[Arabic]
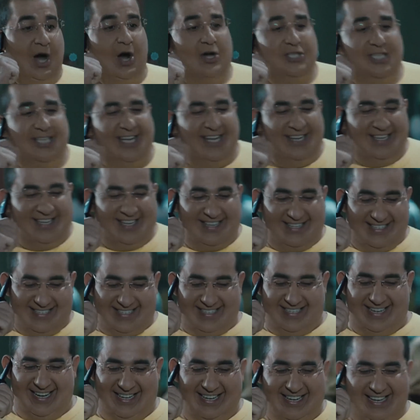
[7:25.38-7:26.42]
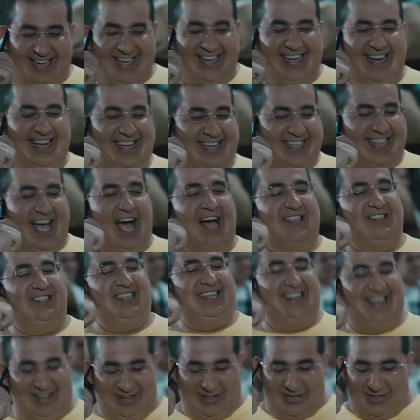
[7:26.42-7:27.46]
آه، ما اصل احنا احنا العيله كده
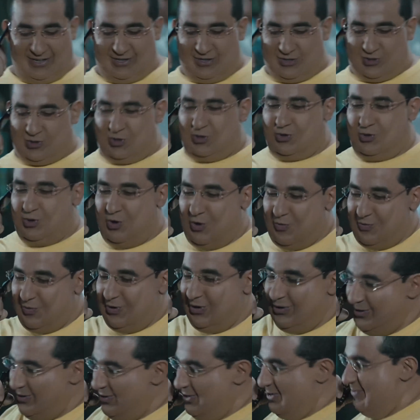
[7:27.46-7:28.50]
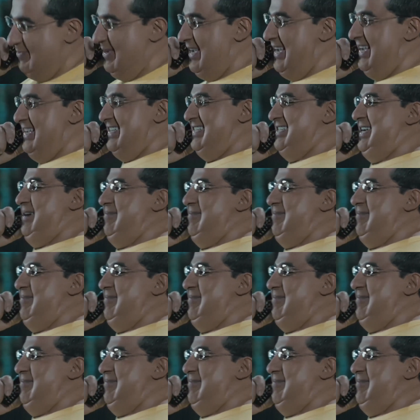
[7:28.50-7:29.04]
عندنا صوتهم كلهم